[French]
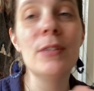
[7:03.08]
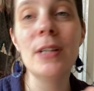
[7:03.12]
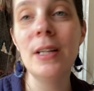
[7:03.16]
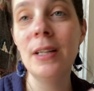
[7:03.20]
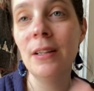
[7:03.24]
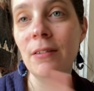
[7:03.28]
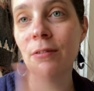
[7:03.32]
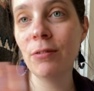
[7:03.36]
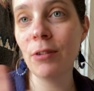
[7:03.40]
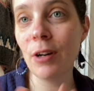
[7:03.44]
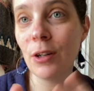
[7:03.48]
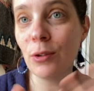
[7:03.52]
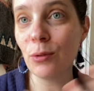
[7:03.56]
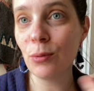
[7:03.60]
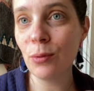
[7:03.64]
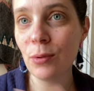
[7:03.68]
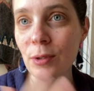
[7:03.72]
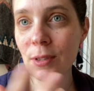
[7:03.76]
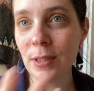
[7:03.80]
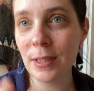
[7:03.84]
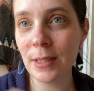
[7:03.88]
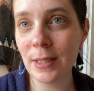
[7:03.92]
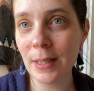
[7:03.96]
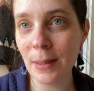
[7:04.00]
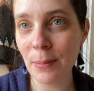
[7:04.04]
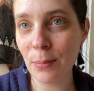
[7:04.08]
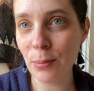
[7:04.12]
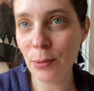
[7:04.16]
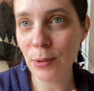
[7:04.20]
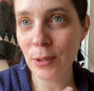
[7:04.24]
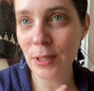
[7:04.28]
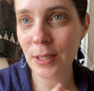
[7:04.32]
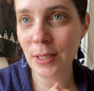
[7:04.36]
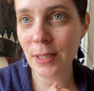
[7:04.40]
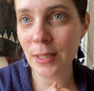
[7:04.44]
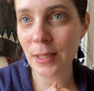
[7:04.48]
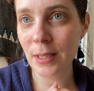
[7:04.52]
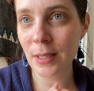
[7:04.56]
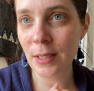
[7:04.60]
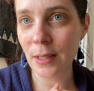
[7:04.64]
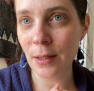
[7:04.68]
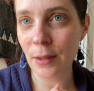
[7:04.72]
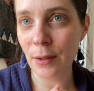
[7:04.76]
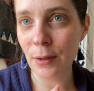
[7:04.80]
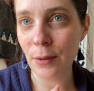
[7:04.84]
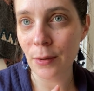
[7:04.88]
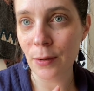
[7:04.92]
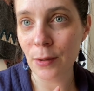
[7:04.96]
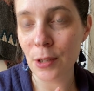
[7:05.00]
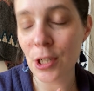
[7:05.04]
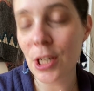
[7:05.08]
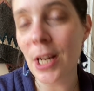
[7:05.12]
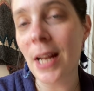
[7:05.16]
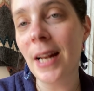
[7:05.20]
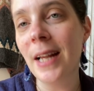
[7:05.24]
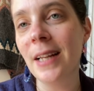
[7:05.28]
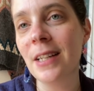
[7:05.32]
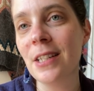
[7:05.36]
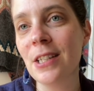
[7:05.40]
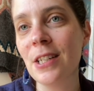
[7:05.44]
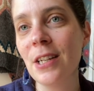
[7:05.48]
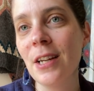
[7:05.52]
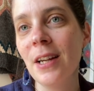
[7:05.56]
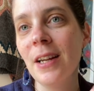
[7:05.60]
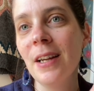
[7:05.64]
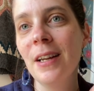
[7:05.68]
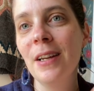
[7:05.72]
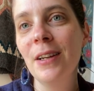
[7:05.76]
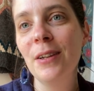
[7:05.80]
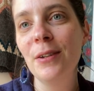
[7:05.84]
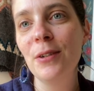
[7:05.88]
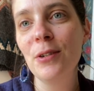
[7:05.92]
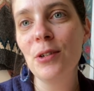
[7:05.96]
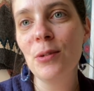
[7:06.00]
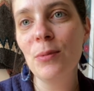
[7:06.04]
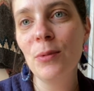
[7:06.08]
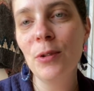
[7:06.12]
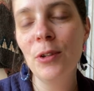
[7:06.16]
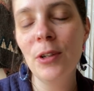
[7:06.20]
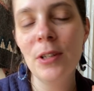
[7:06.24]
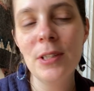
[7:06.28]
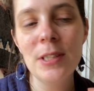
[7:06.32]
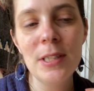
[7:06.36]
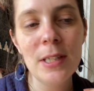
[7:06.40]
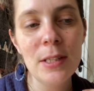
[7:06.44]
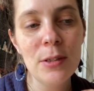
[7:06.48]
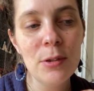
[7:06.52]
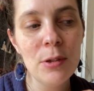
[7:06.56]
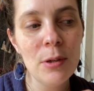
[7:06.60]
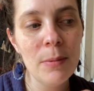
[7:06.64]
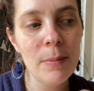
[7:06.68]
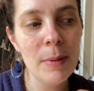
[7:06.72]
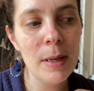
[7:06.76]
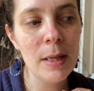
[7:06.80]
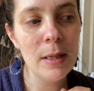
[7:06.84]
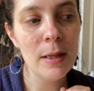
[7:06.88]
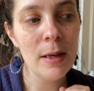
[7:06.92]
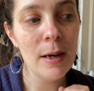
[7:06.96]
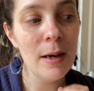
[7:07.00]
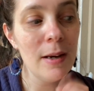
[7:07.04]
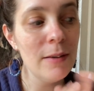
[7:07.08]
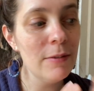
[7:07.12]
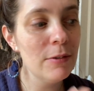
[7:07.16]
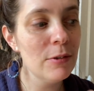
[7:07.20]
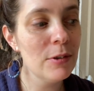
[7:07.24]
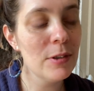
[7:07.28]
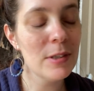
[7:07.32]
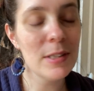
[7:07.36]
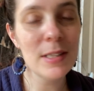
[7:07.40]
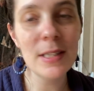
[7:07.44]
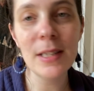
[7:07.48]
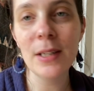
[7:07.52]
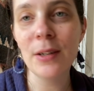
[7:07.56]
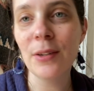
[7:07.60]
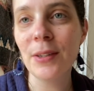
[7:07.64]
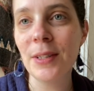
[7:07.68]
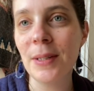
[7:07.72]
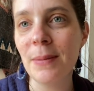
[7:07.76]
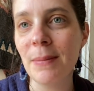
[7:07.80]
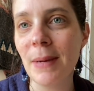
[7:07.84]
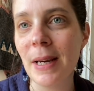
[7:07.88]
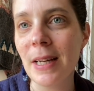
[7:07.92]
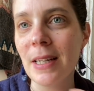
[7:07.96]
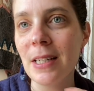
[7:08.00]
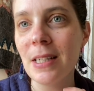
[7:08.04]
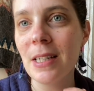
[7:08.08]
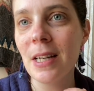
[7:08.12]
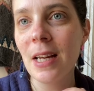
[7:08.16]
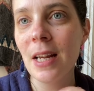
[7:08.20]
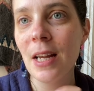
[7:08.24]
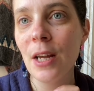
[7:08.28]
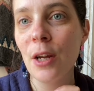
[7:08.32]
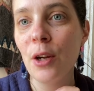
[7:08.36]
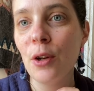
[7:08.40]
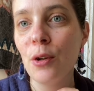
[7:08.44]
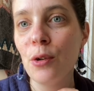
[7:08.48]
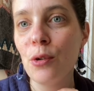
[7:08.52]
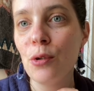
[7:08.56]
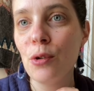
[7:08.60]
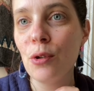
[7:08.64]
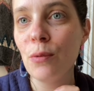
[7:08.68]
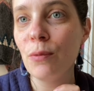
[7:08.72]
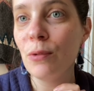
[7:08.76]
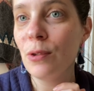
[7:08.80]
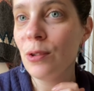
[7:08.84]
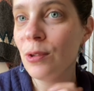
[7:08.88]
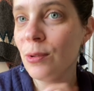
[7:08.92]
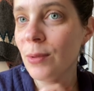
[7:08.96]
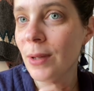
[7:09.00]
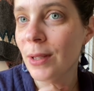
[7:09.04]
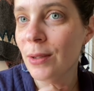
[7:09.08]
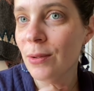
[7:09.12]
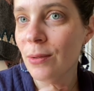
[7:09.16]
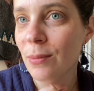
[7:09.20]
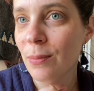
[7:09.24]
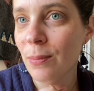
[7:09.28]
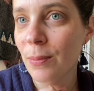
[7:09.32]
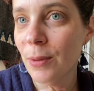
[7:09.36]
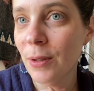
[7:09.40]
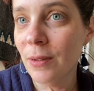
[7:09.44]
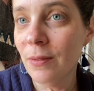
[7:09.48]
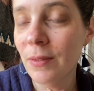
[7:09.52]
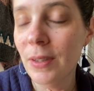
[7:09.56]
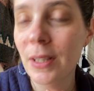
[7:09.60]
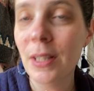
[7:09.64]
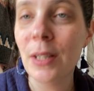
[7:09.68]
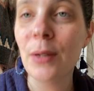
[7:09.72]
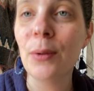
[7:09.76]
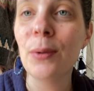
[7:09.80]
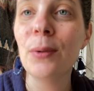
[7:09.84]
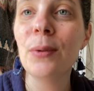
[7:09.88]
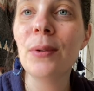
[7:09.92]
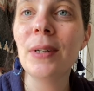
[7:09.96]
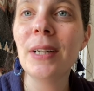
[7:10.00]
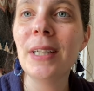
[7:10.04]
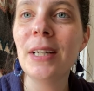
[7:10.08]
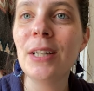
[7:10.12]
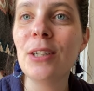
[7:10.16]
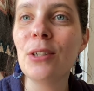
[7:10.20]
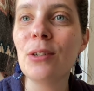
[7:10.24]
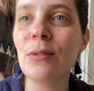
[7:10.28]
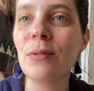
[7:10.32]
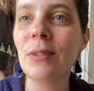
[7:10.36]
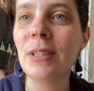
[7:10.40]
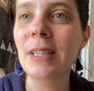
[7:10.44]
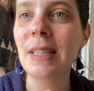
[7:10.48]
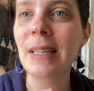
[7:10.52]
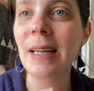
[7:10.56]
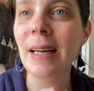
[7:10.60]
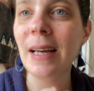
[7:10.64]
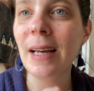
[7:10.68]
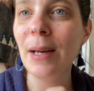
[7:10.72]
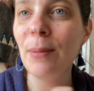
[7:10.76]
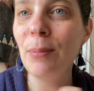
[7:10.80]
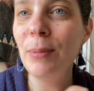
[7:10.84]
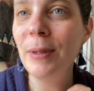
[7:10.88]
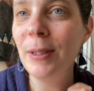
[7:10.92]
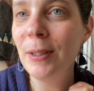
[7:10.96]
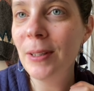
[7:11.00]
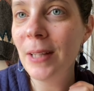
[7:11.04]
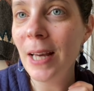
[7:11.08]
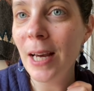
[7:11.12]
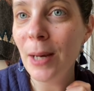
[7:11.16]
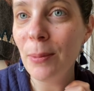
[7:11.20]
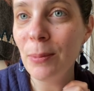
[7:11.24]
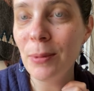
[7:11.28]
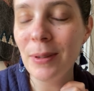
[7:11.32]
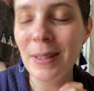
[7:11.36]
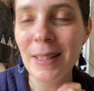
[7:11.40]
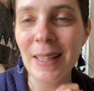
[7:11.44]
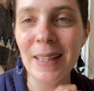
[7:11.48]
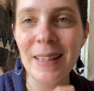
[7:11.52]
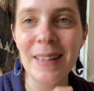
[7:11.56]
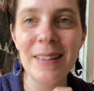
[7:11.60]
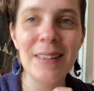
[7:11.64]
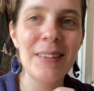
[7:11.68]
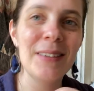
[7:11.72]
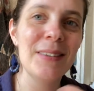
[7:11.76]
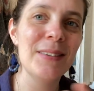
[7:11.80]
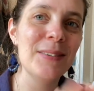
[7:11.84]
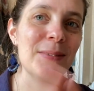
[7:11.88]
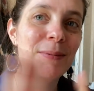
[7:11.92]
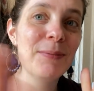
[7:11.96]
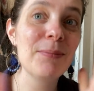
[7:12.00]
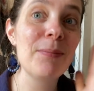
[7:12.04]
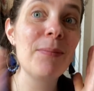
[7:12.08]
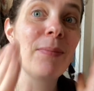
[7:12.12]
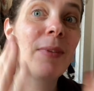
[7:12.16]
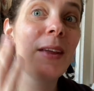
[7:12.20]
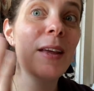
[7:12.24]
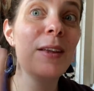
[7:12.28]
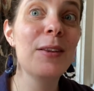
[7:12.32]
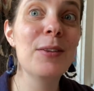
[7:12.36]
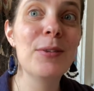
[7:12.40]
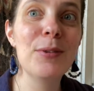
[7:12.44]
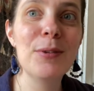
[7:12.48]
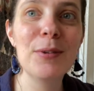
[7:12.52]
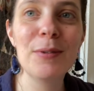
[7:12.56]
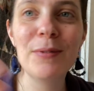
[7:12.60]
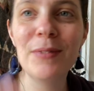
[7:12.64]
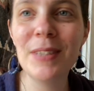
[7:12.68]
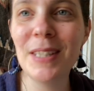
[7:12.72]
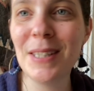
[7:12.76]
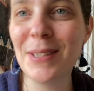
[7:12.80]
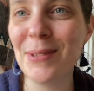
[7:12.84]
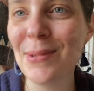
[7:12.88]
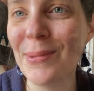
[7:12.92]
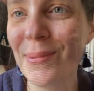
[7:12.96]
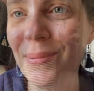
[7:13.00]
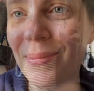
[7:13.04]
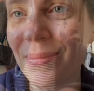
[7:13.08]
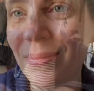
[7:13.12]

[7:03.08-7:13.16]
allez voir tous ces petits euh, challenges que je me donne cette semaine avancés en images. Je vous souhaite une bonne vidéo et je vous dis à plus tard peut-être euh, de visu.